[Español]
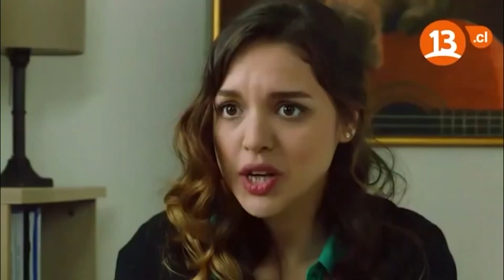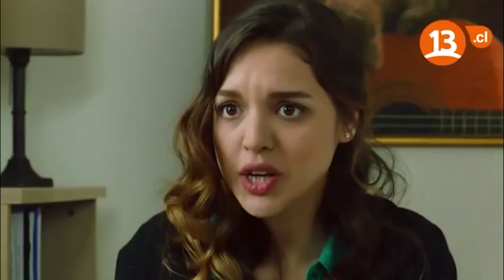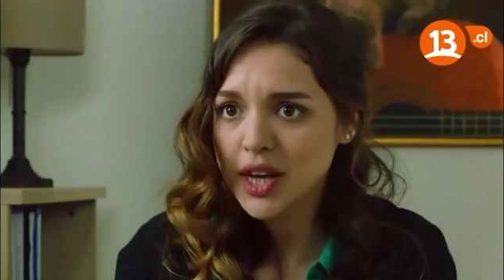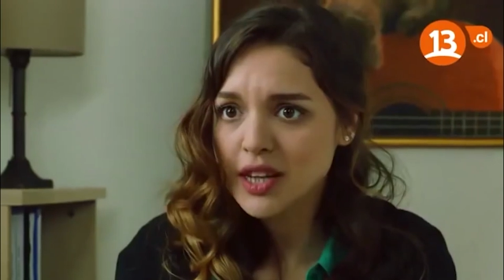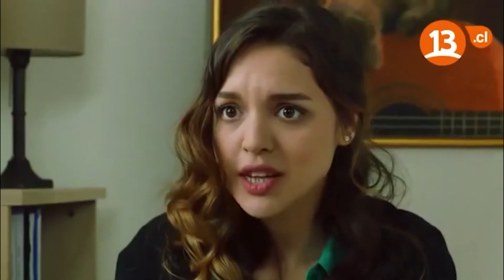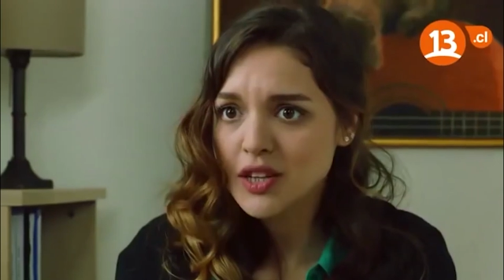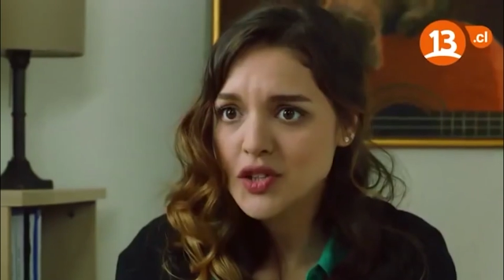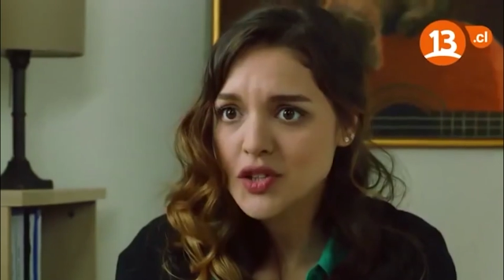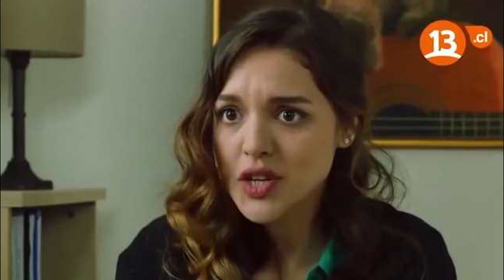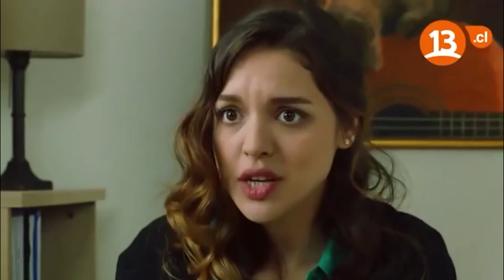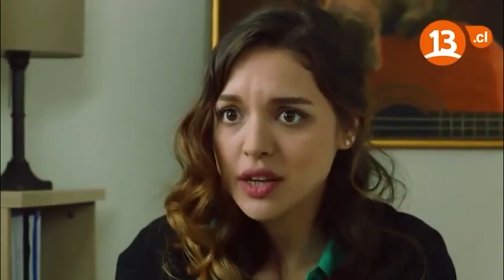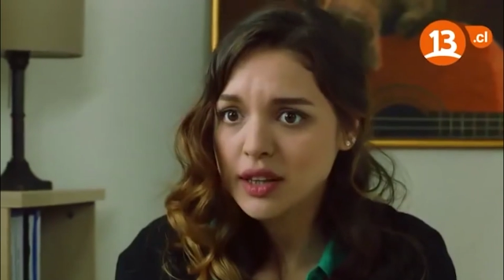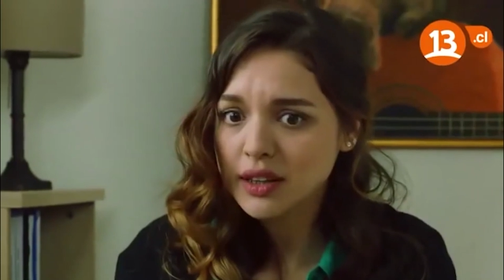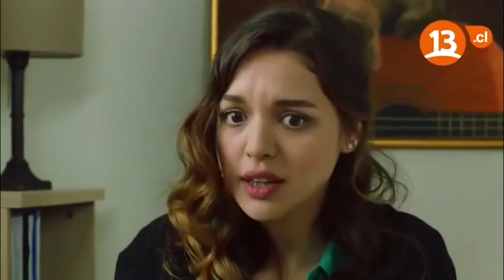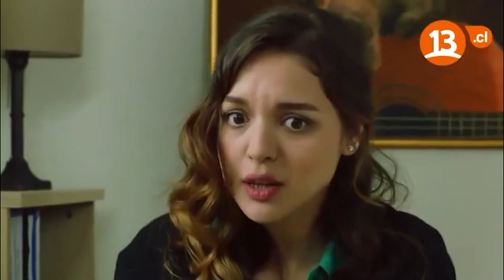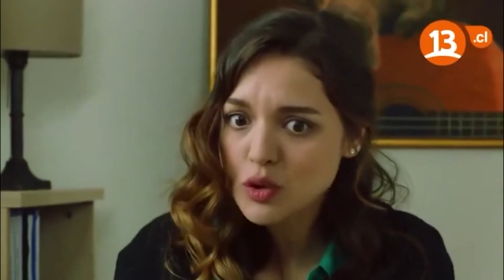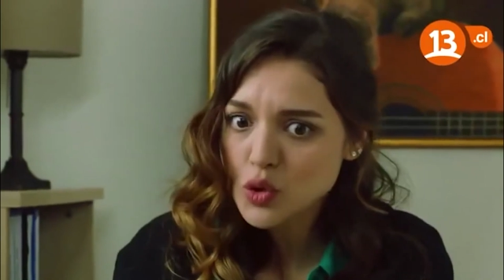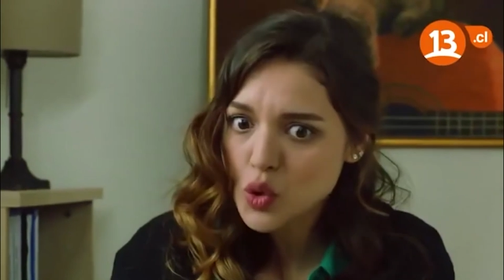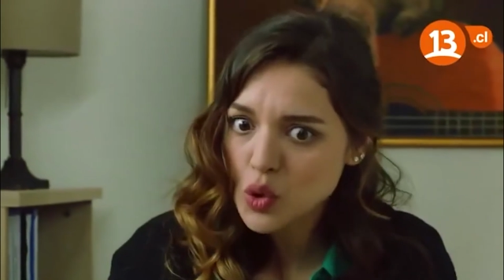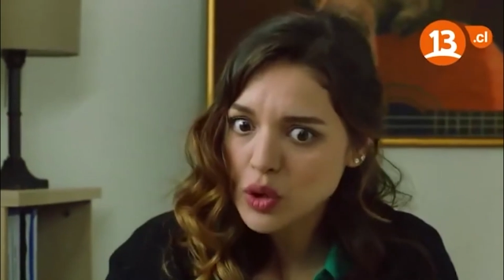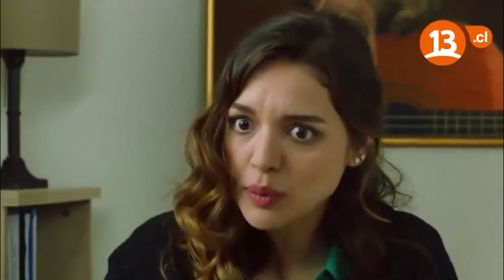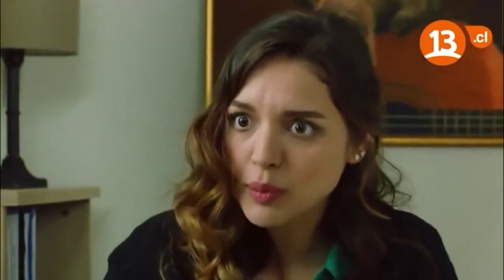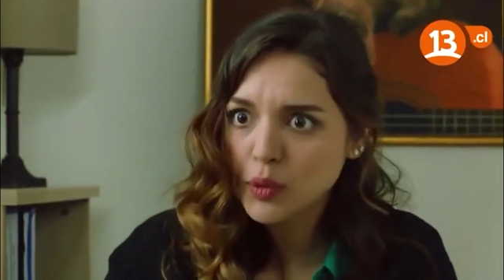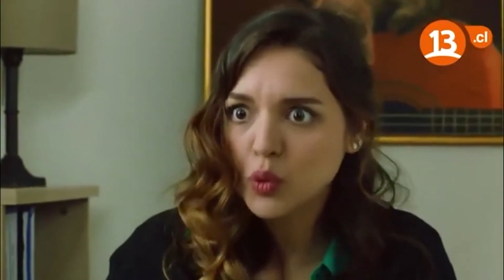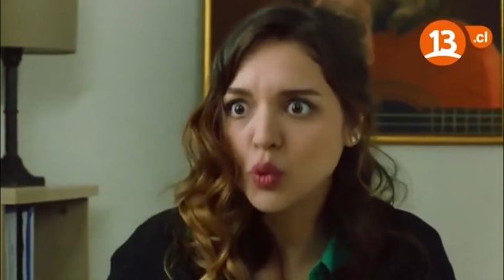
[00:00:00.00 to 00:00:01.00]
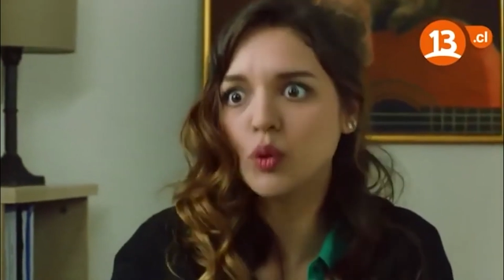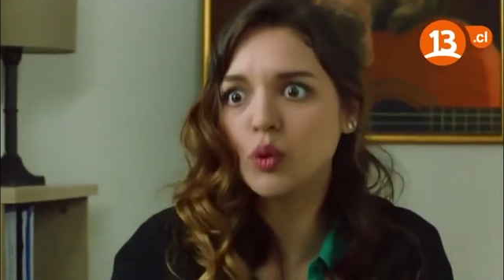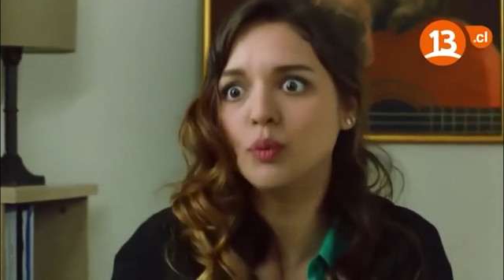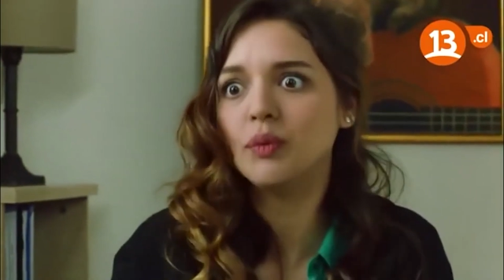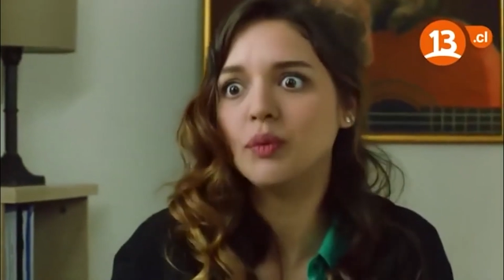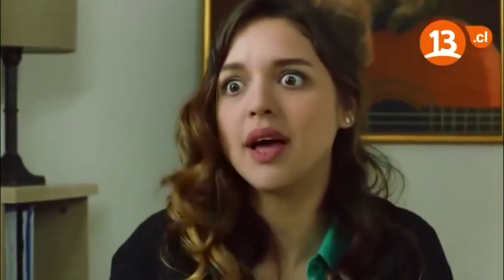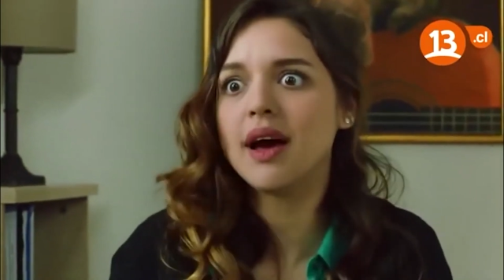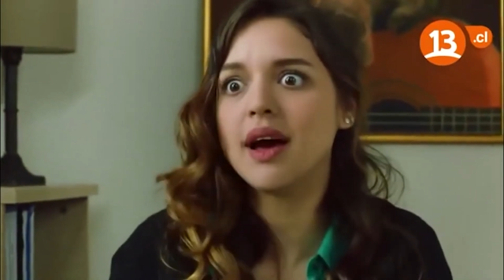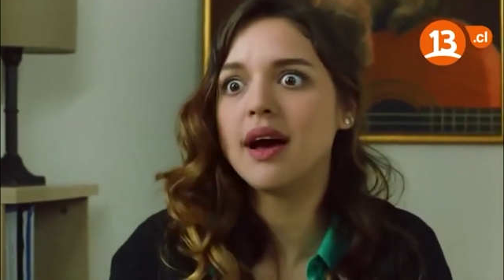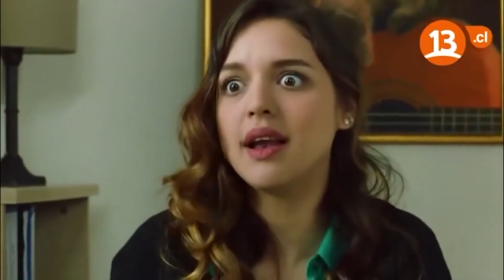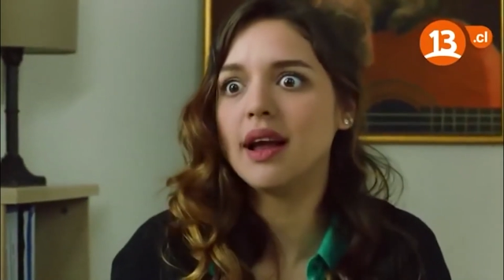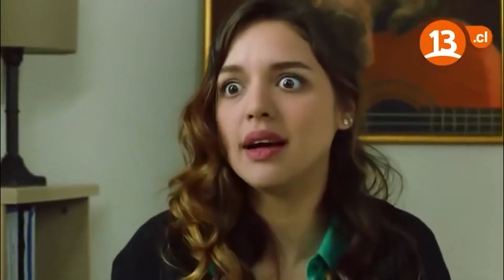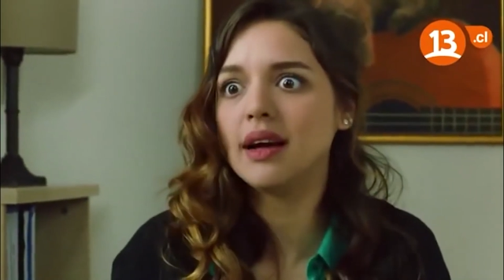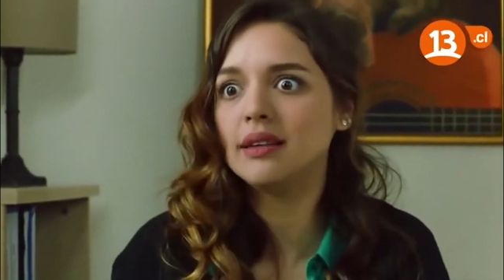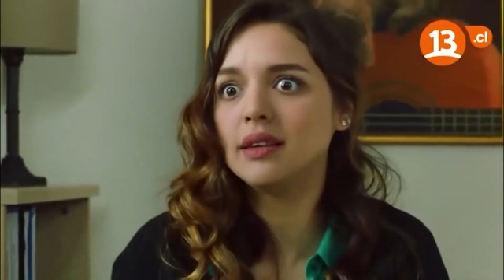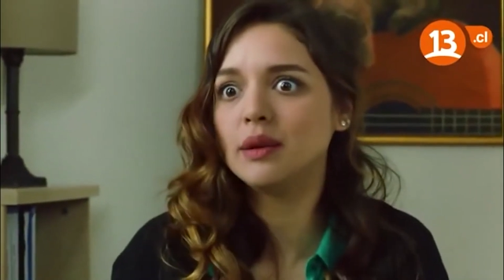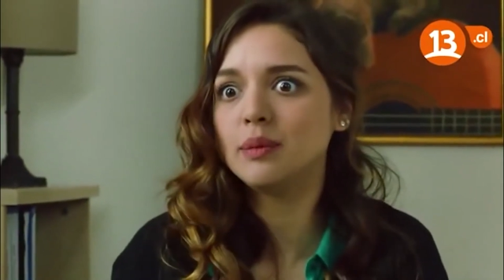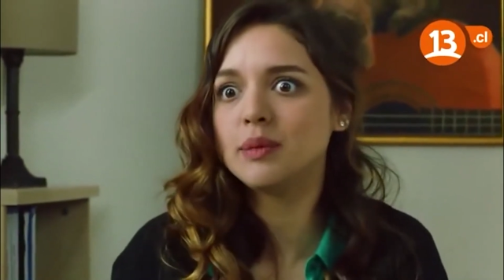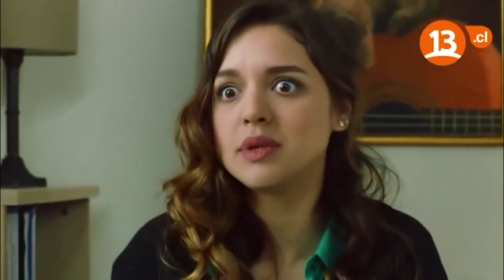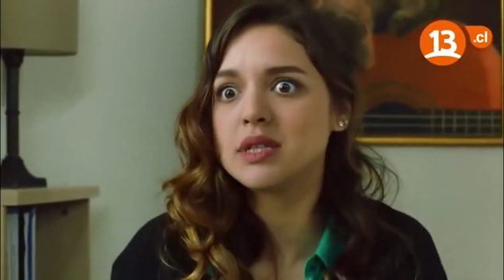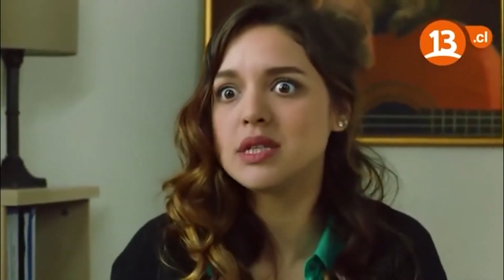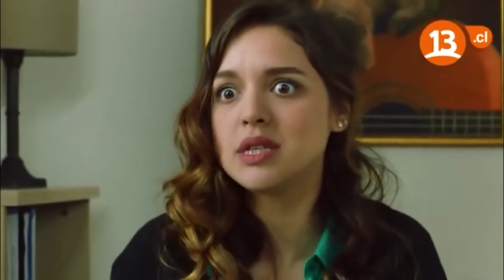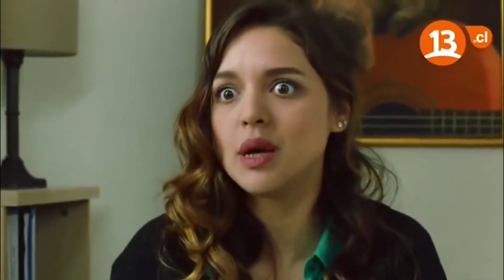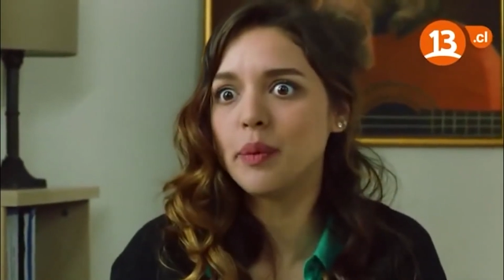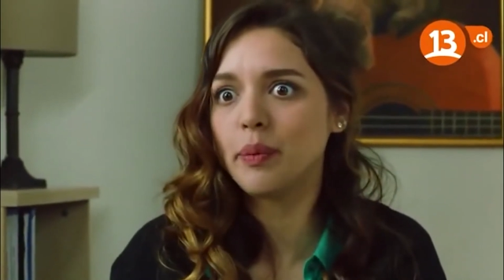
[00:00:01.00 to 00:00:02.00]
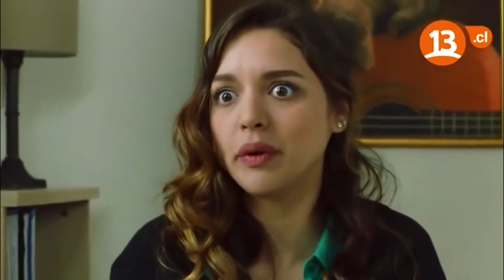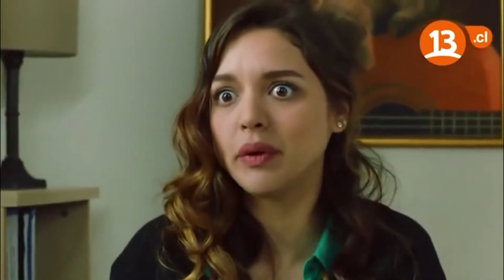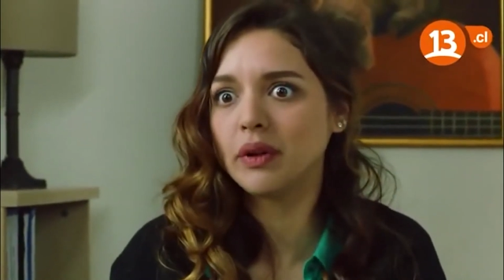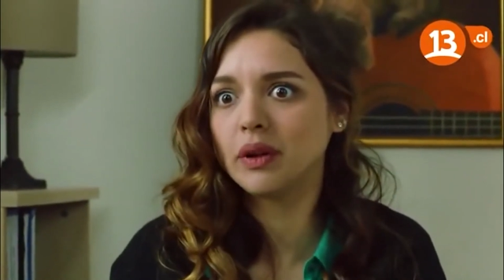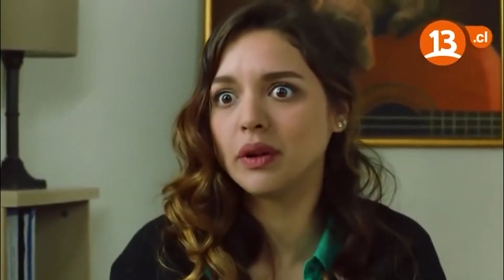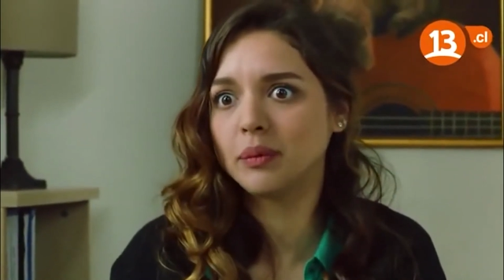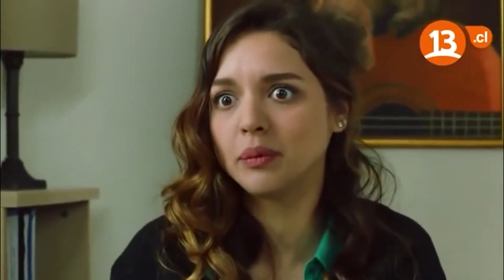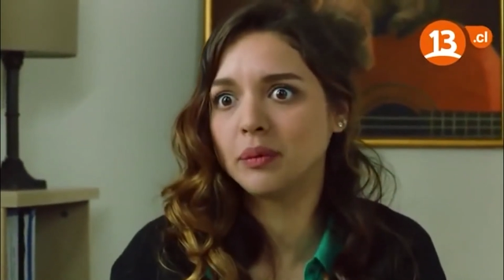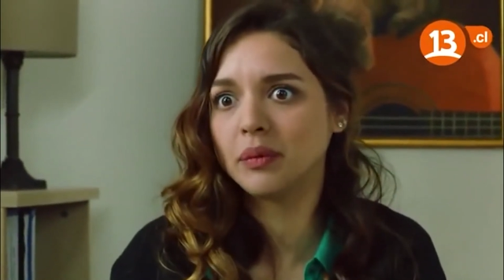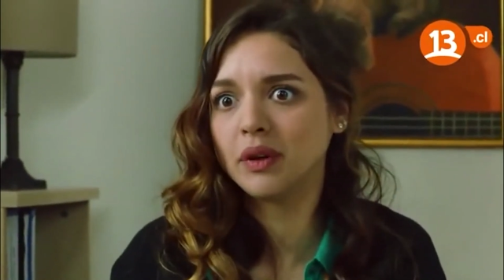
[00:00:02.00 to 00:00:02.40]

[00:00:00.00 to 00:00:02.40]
cómo actuar cuando venga tu padre para salvar tu vida.